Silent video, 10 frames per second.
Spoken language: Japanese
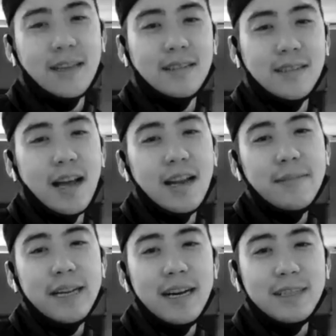いたくて、花
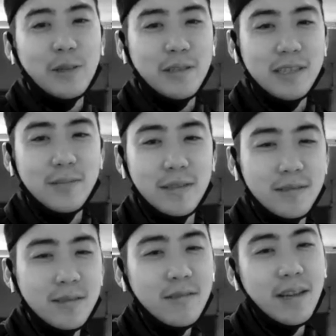びらアートとか調べたら
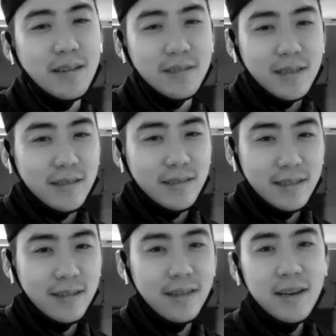クソほどあるじゃん、
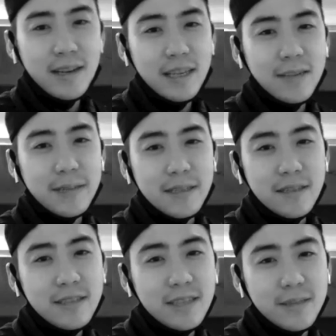テクニック。今、うん、
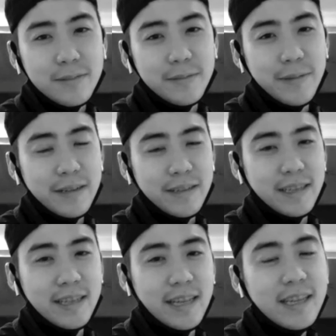YouTube もある
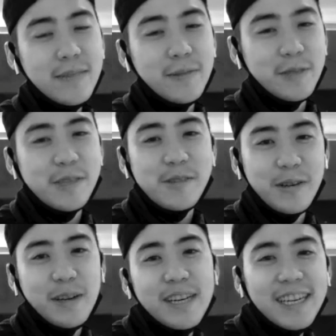わけ、何でも落ちちゅ
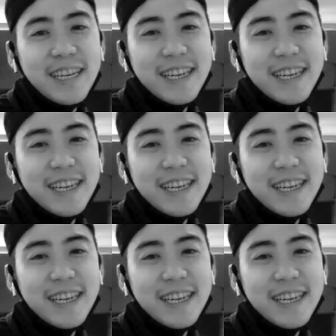うよ。